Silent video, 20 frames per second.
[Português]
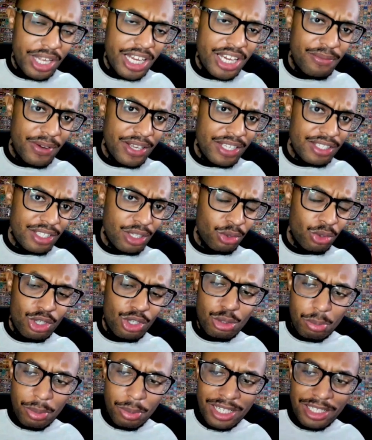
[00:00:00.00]
Ele vai ser o
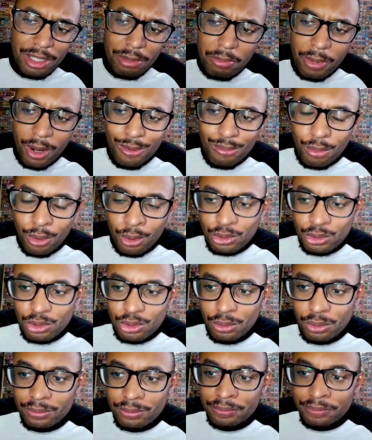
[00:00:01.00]
nosso principal
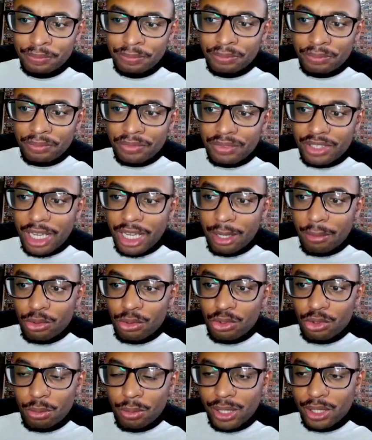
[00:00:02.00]
monstro
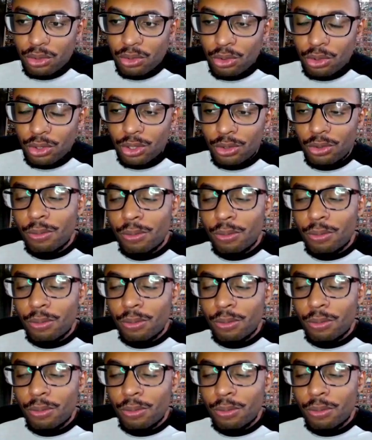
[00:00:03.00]
temos o Mercúrio.